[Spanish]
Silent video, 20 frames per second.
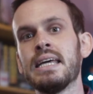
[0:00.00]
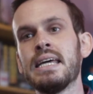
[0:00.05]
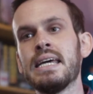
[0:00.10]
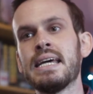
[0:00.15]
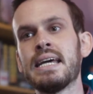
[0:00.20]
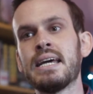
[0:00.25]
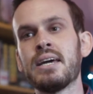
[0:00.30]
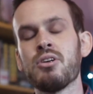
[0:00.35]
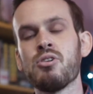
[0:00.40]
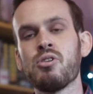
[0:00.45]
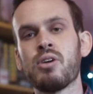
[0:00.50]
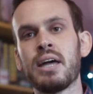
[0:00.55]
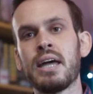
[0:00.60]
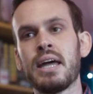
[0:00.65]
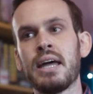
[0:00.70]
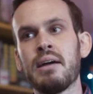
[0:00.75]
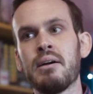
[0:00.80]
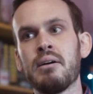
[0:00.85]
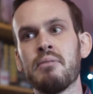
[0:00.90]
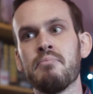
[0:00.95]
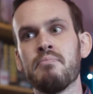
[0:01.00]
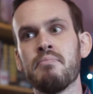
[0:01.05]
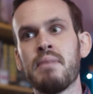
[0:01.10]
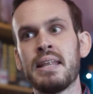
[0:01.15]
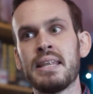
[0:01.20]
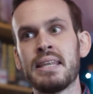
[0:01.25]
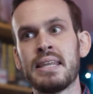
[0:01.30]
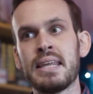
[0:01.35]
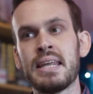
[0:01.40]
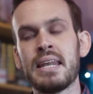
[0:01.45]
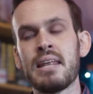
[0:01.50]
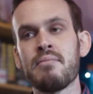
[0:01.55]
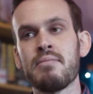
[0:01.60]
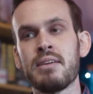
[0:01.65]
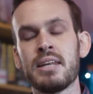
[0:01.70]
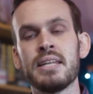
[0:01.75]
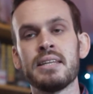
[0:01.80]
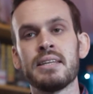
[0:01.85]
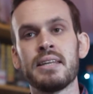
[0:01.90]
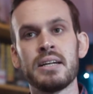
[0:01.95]
Y creo que mantiene
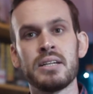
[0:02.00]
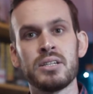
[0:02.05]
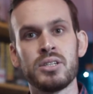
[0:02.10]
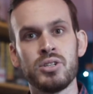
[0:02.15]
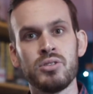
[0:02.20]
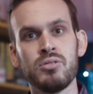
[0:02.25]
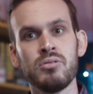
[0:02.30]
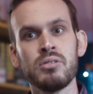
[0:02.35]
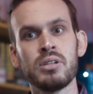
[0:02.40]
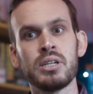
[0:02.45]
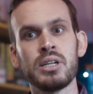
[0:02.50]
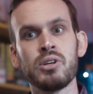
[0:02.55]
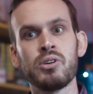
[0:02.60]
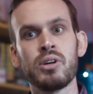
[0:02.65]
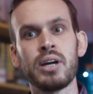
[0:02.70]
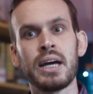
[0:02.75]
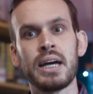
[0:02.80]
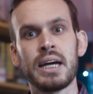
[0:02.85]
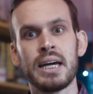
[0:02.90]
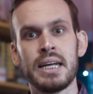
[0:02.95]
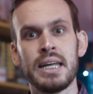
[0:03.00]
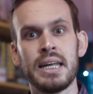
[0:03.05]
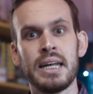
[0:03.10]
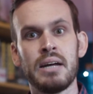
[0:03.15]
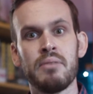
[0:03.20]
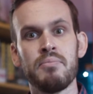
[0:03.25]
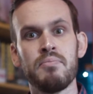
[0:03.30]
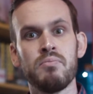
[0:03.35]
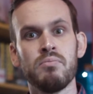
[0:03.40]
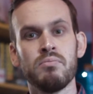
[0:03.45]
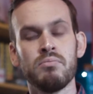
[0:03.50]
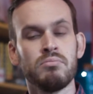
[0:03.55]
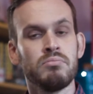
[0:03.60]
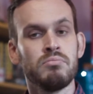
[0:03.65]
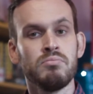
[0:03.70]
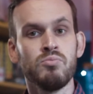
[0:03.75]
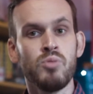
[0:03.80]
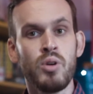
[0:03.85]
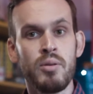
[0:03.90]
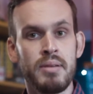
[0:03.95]
bien en tensión, creo que genera
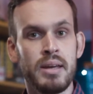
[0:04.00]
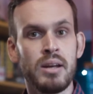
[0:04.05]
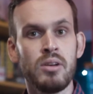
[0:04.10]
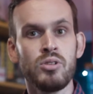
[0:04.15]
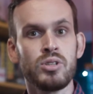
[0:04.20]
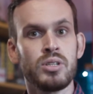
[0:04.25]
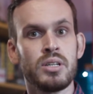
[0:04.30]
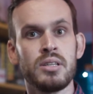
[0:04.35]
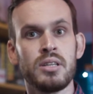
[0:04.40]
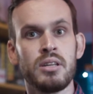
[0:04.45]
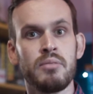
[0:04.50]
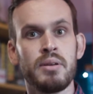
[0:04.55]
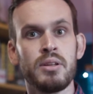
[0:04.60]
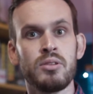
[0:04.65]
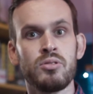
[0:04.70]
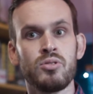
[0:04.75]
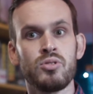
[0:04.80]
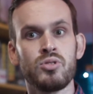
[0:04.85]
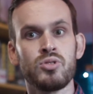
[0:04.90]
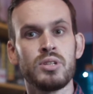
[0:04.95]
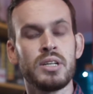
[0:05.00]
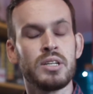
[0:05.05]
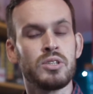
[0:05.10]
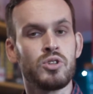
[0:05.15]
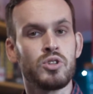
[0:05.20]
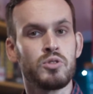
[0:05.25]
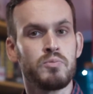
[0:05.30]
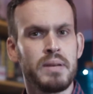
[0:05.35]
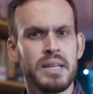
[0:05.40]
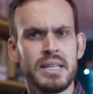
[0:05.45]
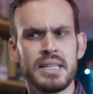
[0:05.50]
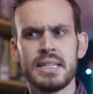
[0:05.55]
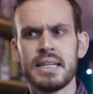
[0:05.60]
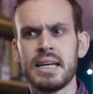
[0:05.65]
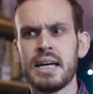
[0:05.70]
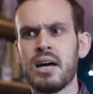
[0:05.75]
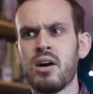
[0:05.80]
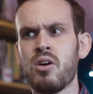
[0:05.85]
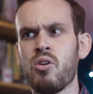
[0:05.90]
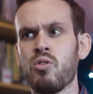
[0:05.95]
muy bien los sentimientos de
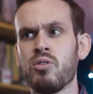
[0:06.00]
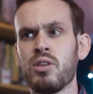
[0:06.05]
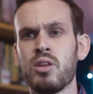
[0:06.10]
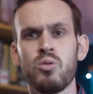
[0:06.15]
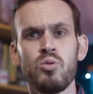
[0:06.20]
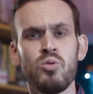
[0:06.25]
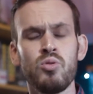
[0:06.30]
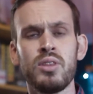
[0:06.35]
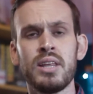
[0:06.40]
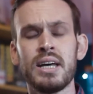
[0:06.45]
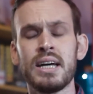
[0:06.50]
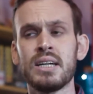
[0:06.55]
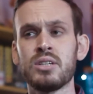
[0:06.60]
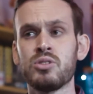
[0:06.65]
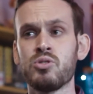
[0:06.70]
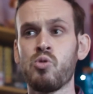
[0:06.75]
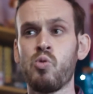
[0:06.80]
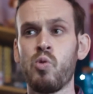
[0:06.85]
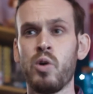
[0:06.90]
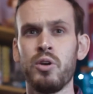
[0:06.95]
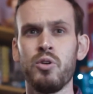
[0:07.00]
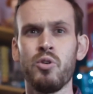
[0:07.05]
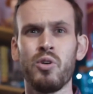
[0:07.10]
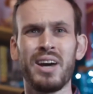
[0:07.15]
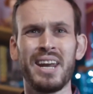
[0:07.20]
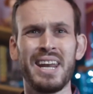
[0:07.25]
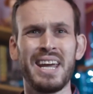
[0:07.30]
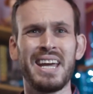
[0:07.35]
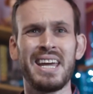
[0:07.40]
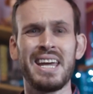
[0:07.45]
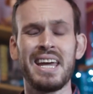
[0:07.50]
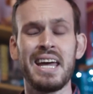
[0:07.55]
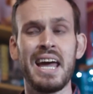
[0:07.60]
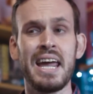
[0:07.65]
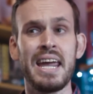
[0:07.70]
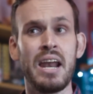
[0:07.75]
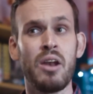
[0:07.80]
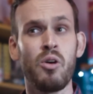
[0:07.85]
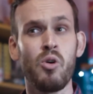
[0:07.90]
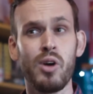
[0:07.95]
sospecha o de dudas o cuando cree que
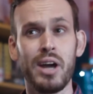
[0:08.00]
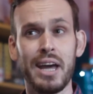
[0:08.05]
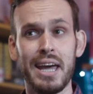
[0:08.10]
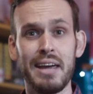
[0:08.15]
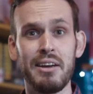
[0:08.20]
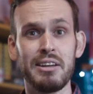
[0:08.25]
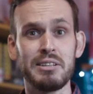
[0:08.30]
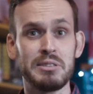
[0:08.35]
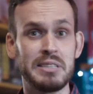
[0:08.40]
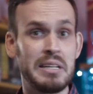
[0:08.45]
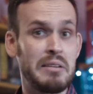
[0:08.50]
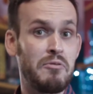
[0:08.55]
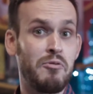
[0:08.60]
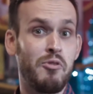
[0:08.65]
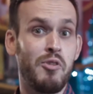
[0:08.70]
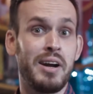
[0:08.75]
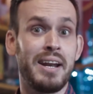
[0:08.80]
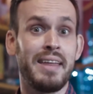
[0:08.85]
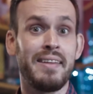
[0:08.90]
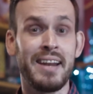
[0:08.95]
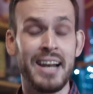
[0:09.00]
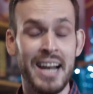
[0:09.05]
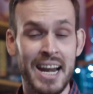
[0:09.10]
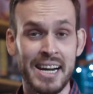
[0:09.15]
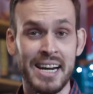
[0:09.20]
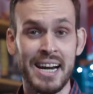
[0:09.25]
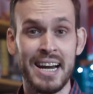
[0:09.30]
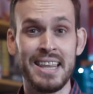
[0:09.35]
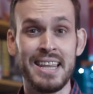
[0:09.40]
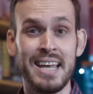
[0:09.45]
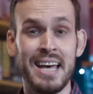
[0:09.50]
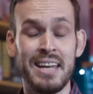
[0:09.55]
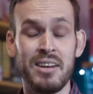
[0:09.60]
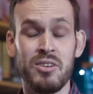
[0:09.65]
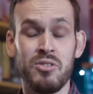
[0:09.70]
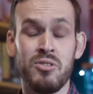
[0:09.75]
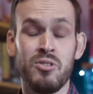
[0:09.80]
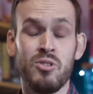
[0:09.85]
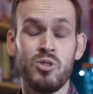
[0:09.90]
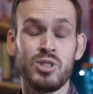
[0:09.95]
hay algo que está fuera de la realidad y
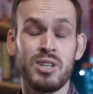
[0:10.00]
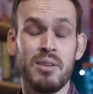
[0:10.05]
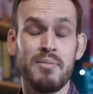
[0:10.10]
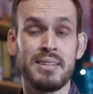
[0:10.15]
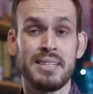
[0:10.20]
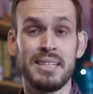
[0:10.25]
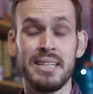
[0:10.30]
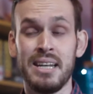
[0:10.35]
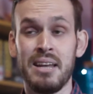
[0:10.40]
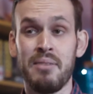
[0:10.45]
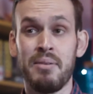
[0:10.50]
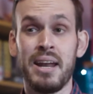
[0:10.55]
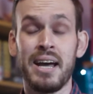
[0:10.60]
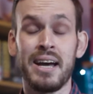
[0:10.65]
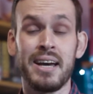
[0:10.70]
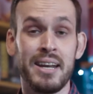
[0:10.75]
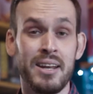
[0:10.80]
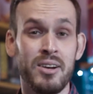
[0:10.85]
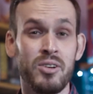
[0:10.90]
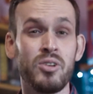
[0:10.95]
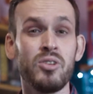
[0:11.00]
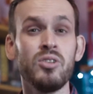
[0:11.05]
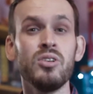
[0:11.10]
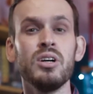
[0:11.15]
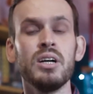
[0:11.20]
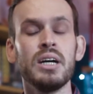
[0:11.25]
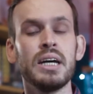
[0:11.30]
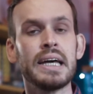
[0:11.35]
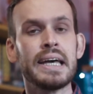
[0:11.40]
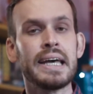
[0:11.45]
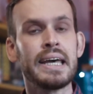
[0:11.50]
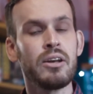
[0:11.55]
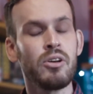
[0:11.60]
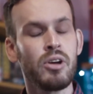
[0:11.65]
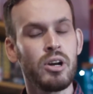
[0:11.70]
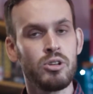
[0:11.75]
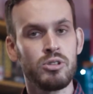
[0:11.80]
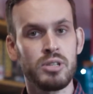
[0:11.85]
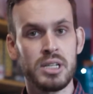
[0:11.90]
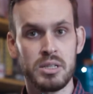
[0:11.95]
no sabe si le van a creer o no
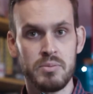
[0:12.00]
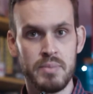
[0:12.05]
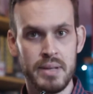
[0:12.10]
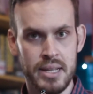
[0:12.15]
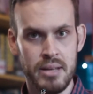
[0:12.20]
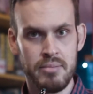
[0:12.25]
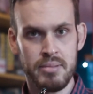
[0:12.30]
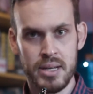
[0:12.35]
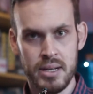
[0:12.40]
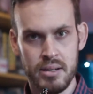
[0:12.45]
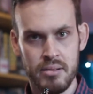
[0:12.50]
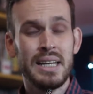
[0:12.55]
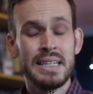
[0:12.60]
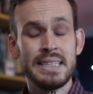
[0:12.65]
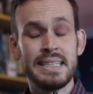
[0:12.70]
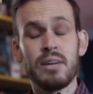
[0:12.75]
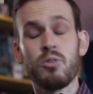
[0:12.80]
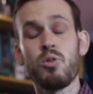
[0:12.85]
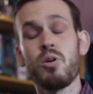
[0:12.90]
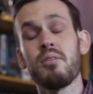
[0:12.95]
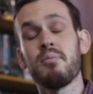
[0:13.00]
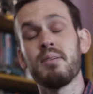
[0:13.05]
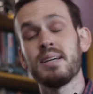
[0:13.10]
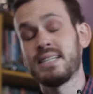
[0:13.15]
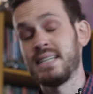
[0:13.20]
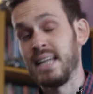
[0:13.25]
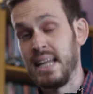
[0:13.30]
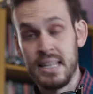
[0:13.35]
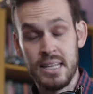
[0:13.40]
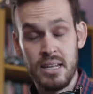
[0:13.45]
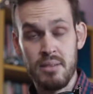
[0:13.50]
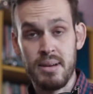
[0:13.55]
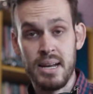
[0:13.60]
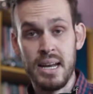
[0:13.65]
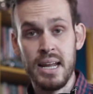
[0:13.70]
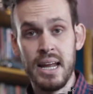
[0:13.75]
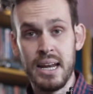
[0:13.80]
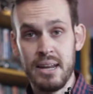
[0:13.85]
creo que lo transmite bien. Se juega bastante, ¿vale?